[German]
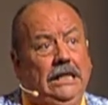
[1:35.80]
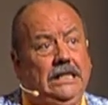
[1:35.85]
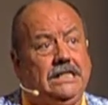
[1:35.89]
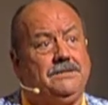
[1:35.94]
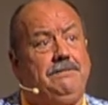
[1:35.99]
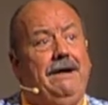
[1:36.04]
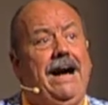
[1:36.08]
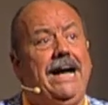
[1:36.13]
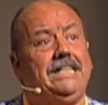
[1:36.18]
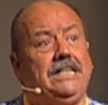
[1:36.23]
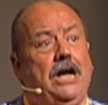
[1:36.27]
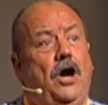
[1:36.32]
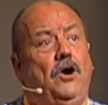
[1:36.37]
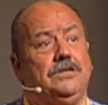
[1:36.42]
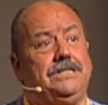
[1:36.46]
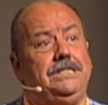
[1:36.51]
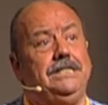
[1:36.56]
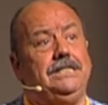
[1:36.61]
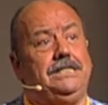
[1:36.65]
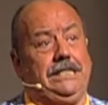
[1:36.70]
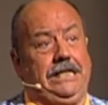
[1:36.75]

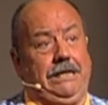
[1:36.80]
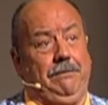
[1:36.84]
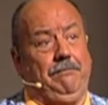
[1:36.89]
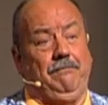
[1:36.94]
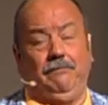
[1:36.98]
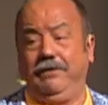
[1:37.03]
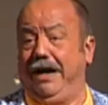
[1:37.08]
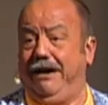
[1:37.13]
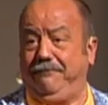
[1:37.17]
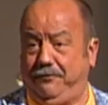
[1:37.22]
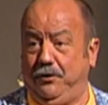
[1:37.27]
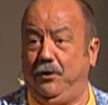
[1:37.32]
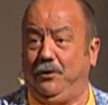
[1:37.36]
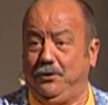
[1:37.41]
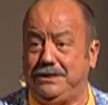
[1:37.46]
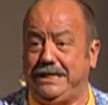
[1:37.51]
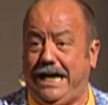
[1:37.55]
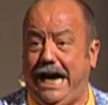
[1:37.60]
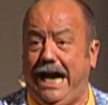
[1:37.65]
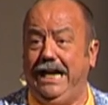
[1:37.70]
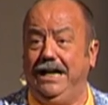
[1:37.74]
2007 war für
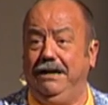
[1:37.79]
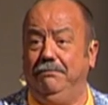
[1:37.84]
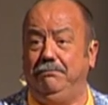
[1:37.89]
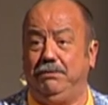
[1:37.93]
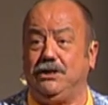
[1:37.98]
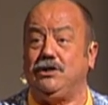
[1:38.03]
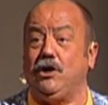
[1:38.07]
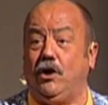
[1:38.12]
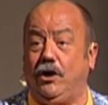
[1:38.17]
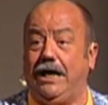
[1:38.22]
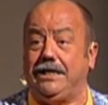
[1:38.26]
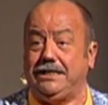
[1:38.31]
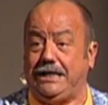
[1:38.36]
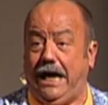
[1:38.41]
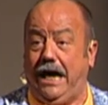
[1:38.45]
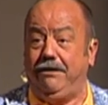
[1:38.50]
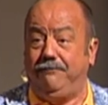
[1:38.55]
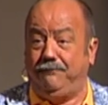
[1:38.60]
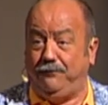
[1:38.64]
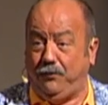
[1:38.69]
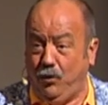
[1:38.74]
uns alle besonders
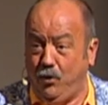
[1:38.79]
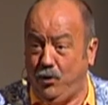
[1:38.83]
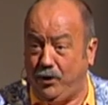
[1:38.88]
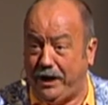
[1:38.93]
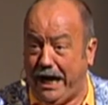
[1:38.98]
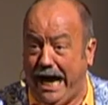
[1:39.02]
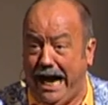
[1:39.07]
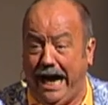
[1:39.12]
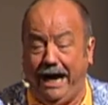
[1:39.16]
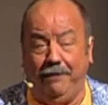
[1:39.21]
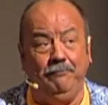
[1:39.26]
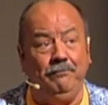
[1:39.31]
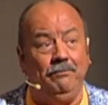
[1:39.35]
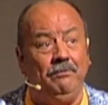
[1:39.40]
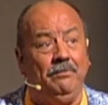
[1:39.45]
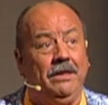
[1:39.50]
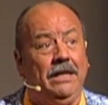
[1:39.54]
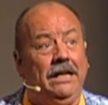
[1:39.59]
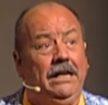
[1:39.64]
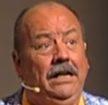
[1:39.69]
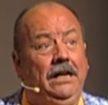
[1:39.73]
ein Frühjahr,
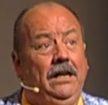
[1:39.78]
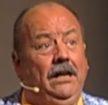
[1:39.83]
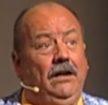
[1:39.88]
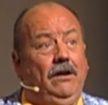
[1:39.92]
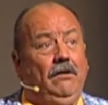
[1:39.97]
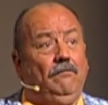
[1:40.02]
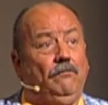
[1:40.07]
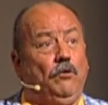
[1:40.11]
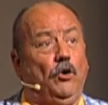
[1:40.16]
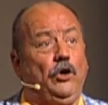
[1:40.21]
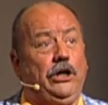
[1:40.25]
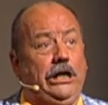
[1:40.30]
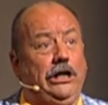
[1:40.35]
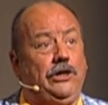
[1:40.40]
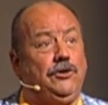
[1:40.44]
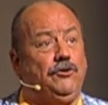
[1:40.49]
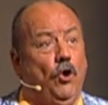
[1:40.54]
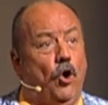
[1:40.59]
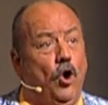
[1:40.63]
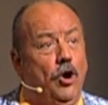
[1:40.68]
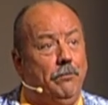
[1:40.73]
wo die
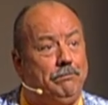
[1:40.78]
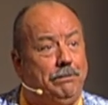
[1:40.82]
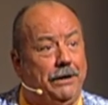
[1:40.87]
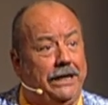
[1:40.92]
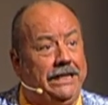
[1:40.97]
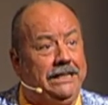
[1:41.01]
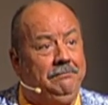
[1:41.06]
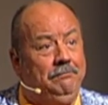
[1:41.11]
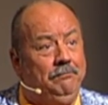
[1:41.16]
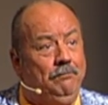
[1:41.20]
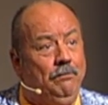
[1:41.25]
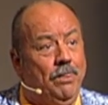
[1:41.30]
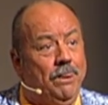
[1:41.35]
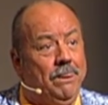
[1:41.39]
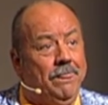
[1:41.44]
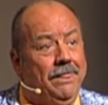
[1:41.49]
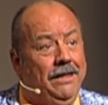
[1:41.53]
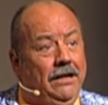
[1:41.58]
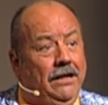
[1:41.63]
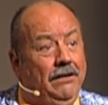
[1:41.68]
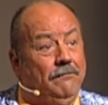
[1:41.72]
Tulpen,
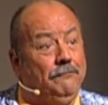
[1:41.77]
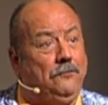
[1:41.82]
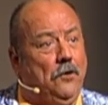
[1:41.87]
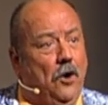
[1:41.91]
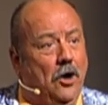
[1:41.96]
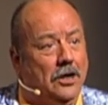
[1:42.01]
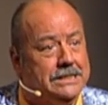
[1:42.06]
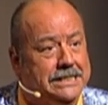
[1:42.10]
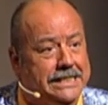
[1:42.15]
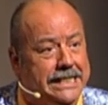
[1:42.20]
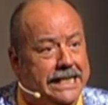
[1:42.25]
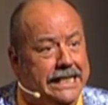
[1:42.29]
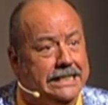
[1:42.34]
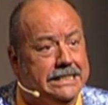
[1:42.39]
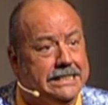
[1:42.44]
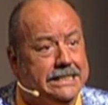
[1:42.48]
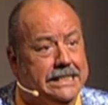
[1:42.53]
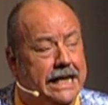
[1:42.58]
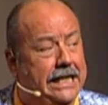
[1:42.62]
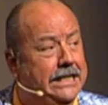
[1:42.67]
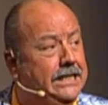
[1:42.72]

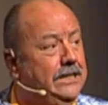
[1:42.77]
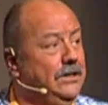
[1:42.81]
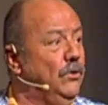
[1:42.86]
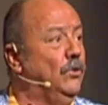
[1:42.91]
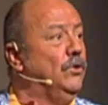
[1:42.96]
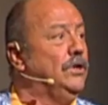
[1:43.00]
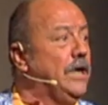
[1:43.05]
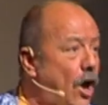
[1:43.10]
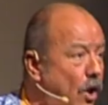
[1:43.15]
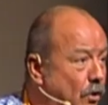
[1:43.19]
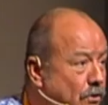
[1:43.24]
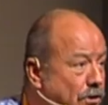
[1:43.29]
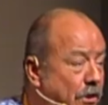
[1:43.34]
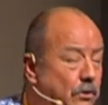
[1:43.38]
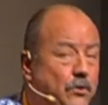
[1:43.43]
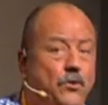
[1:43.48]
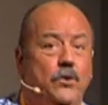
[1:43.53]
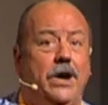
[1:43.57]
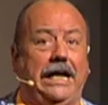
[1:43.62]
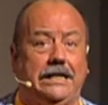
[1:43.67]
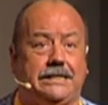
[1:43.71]
Forsitien und auch die
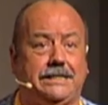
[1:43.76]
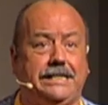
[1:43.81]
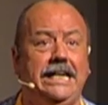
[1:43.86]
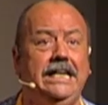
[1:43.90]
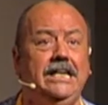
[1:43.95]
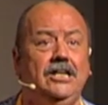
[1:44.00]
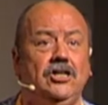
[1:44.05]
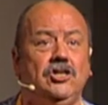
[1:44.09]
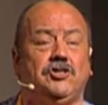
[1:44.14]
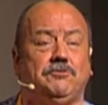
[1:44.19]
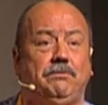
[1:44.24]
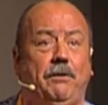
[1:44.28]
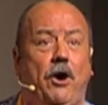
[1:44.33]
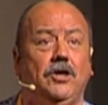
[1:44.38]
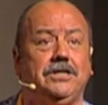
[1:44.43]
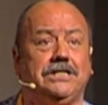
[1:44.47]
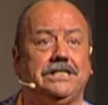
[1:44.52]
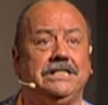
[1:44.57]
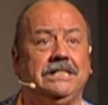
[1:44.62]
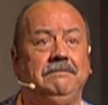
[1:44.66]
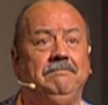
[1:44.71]
Hyazinthen
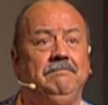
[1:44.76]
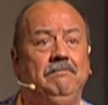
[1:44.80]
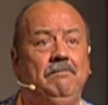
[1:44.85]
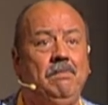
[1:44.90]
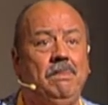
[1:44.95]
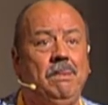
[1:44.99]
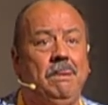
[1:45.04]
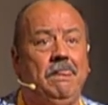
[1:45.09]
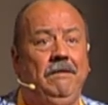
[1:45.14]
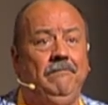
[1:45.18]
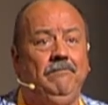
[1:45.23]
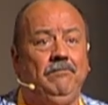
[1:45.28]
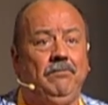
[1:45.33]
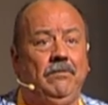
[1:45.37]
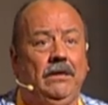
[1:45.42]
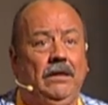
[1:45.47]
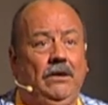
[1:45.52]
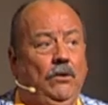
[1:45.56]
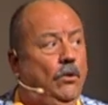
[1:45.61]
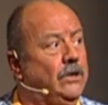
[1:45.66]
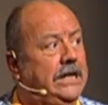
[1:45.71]
sprossen
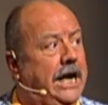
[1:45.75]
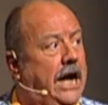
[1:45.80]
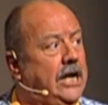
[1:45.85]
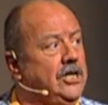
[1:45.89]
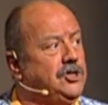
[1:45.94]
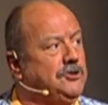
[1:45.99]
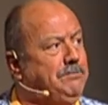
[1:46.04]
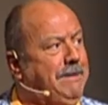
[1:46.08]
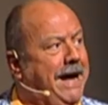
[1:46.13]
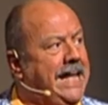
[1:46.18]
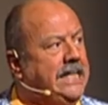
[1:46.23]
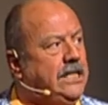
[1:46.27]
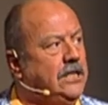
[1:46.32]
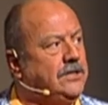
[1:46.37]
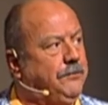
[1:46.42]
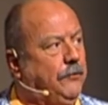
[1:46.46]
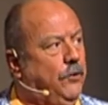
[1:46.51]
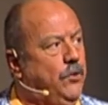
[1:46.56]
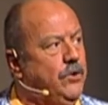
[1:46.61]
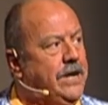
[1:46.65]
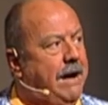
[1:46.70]
und ein
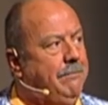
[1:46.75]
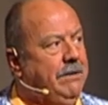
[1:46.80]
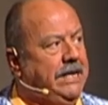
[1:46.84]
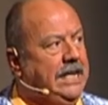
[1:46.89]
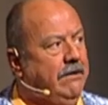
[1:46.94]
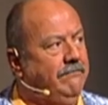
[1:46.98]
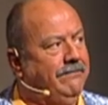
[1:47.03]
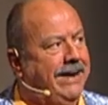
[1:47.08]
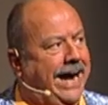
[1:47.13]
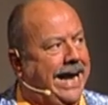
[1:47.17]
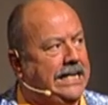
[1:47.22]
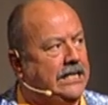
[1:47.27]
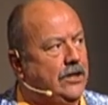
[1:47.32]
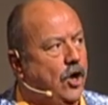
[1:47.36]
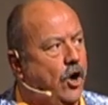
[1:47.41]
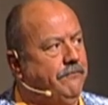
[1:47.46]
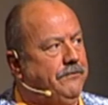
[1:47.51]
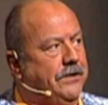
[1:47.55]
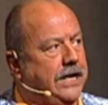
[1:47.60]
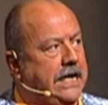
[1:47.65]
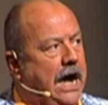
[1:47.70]
spätes Frühjahr mit den
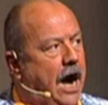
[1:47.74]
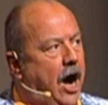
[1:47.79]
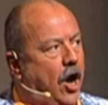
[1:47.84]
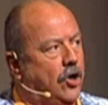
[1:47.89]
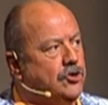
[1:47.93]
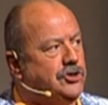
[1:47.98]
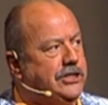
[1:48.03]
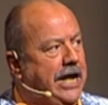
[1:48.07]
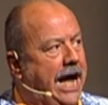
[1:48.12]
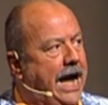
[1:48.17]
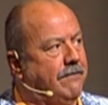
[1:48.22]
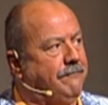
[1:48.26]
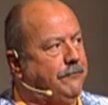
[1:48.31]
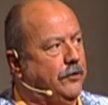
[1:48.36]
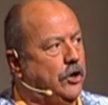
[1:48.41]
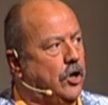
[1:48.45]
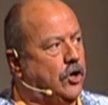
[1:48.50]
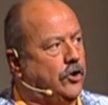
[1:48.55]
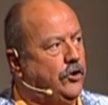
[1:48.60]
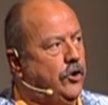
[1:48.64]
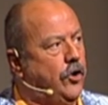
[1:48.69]
weitläufigen Ausschlagen
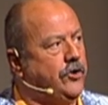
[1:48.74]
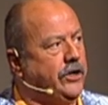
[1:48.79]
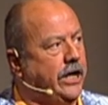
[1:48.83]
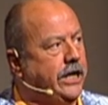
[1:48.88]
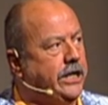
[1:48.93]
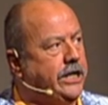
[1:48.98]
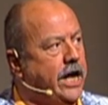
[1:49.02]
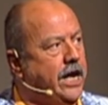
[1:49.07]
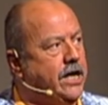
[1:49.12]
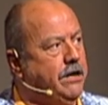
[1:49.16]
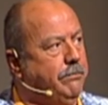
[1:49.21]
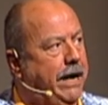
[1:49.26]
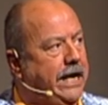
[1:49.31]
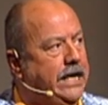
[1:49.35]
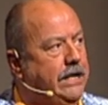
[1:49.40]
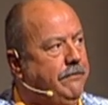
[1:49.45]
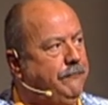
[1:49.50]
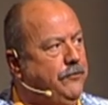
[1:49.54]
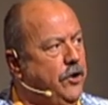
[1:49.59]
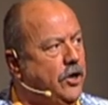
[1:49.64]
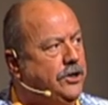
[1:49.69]
von der Knöterichhecke bei
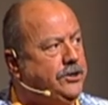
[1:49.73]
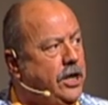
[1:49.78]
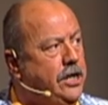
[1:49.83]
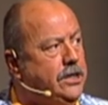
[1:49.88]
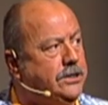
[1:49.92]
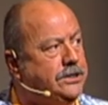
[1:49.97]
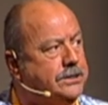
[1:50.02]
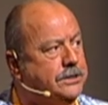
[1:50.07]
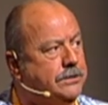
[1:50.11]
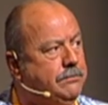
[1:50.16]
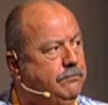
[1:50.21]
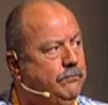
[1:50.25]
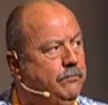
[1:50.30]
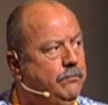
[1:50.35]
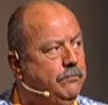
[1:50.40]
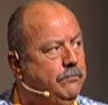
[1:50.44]
die Viertels,